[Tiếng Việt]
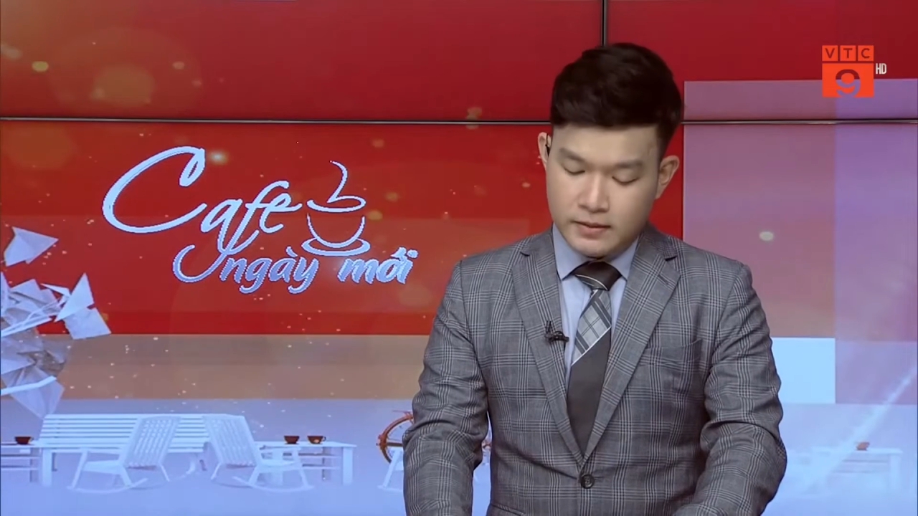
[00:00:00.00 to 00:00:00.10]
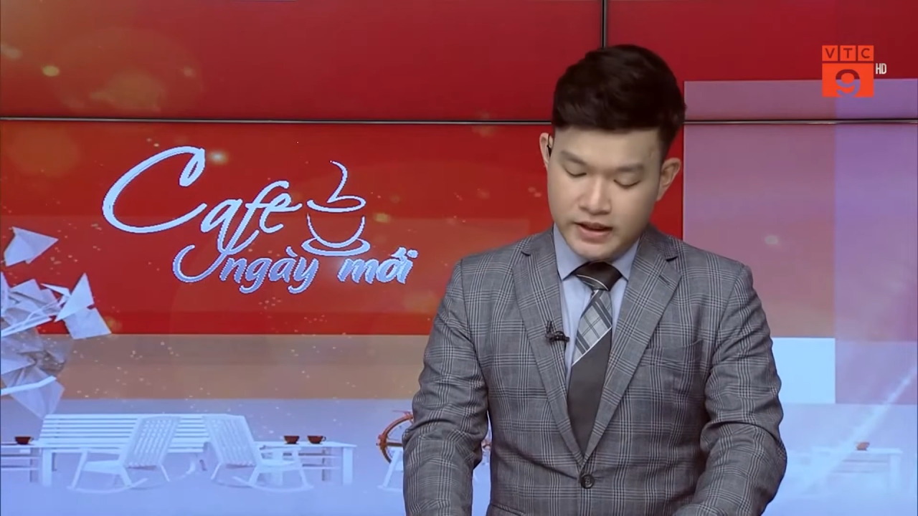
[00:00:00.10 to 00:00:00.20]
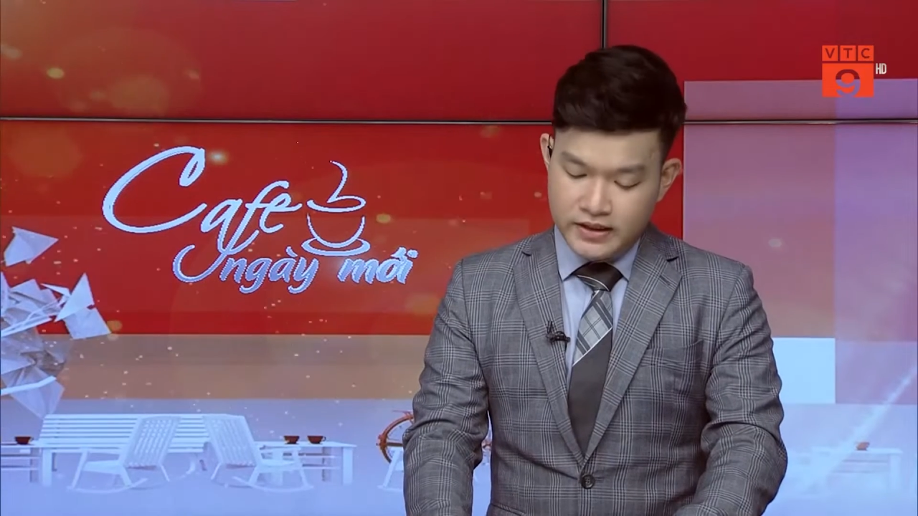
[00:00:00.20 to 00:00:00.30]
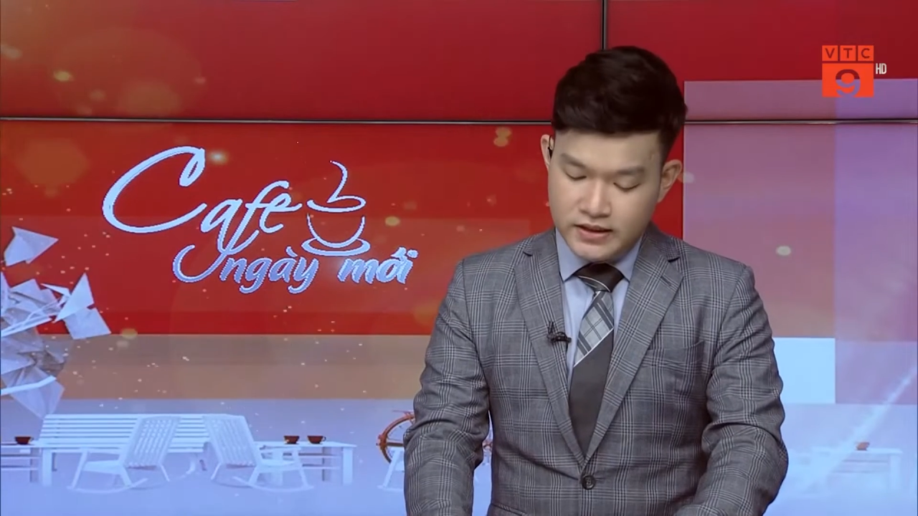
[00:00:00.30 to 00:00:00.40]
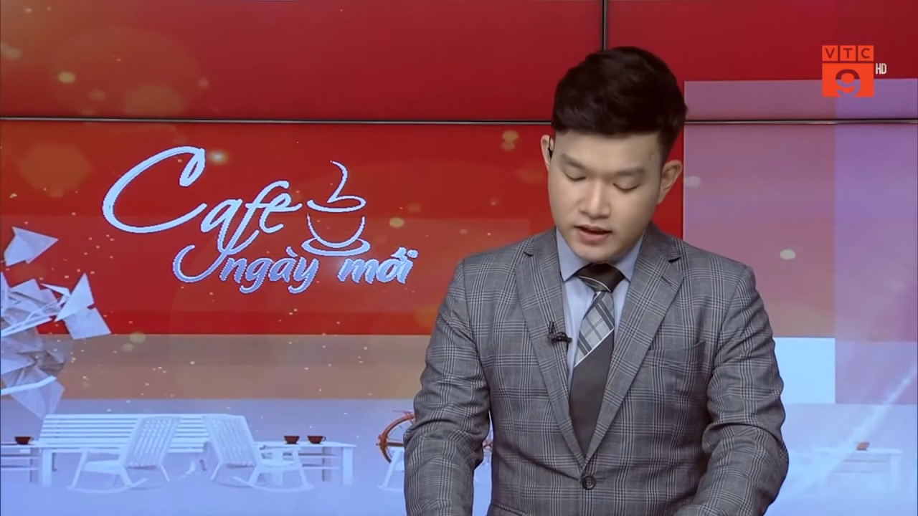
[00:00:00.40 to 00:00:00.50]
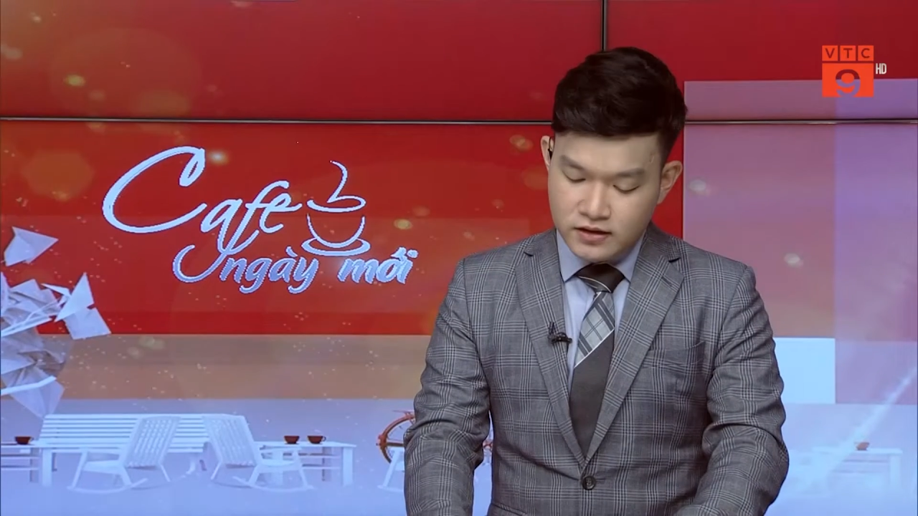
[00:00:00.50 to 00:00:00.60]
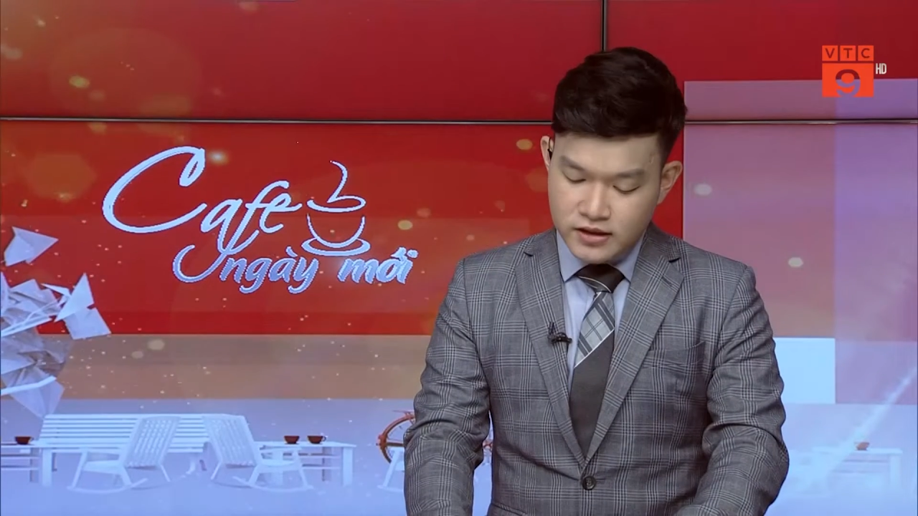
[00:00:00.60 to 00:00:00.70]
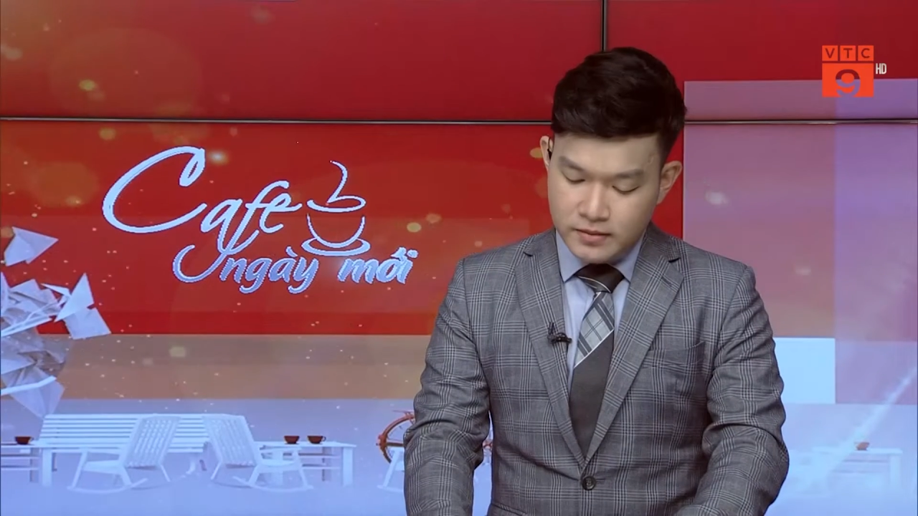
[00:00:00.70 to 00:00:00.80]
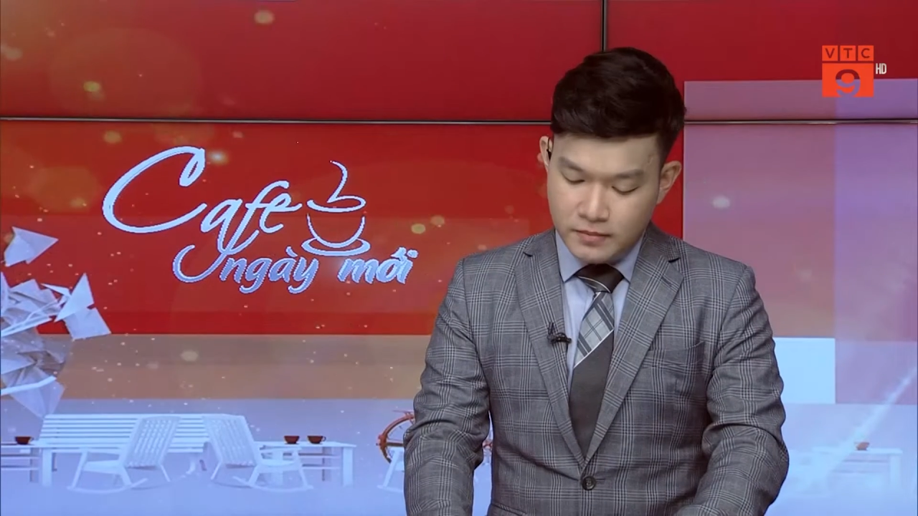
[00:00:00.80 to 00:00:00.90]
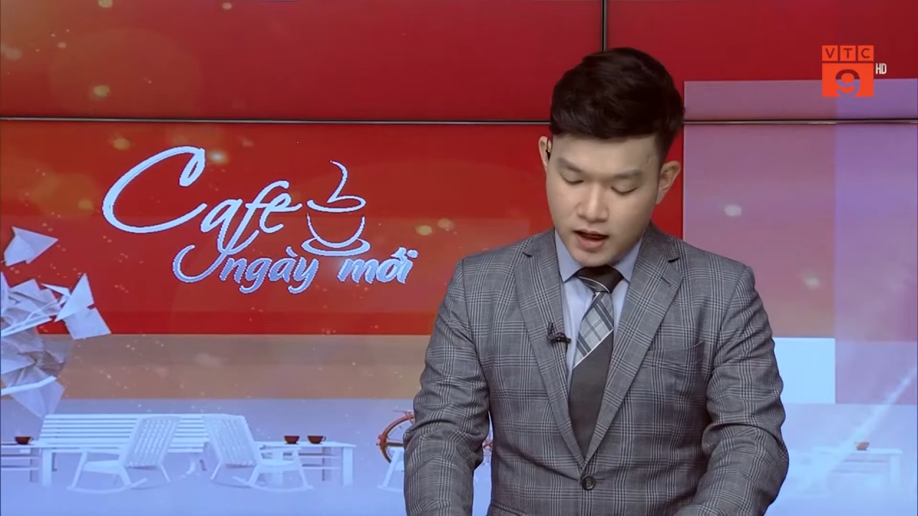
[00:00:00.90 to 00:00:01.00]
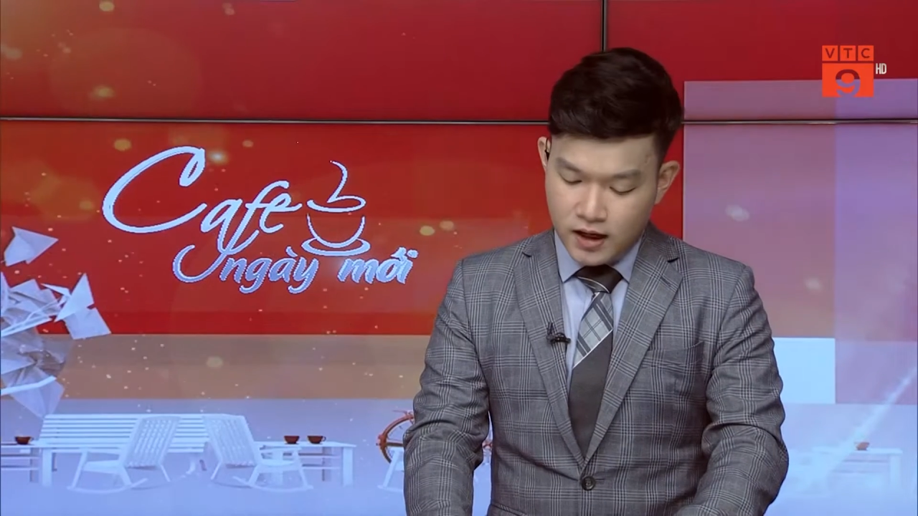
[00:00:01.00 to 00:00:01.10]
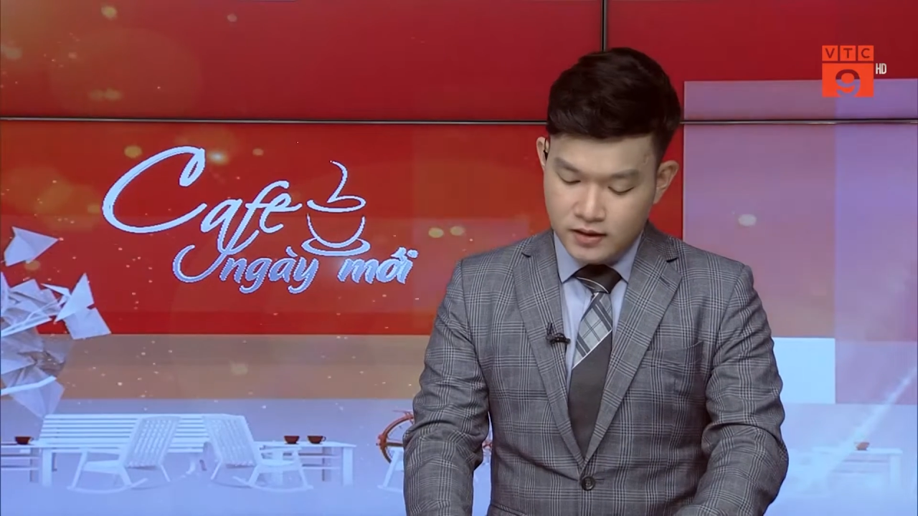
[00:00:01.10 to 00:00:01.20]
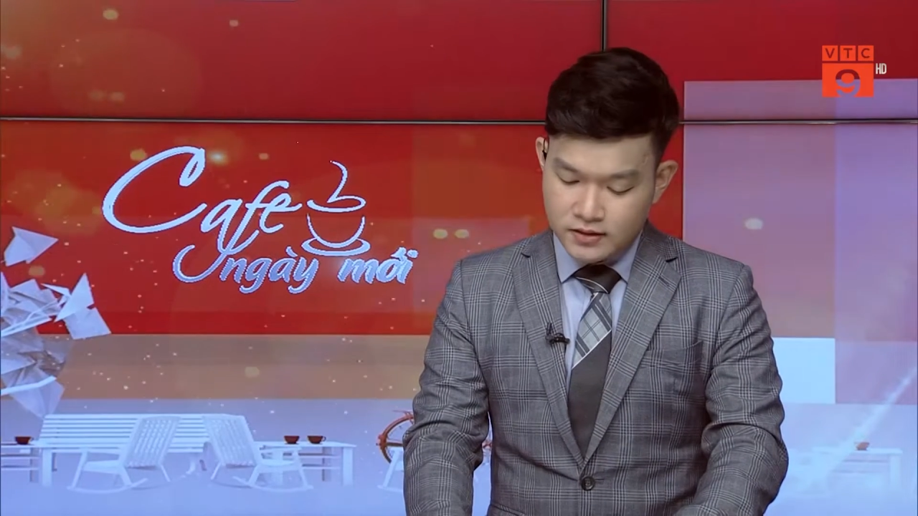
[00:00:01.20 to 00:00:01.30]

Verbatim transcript: bị nhấn chìm ở